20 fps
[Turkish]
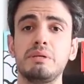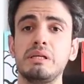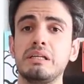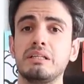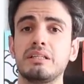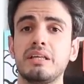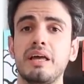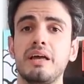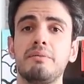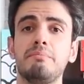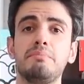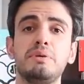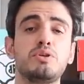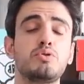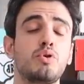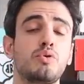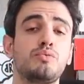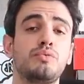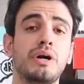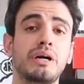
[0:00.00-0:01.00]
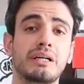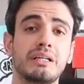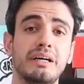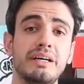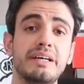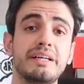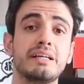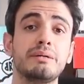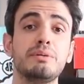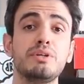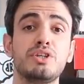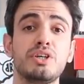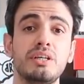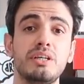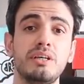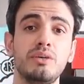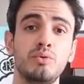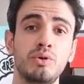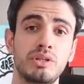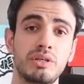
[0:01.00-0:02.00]
Birlikte birçok farklı ayakkabı
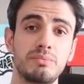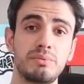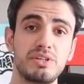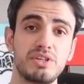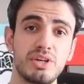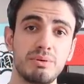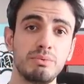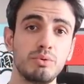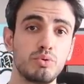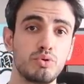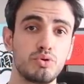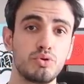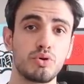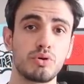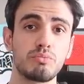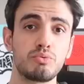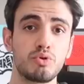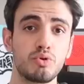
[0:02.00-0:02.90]
içeriği üretebileceğimi düşünüyorum.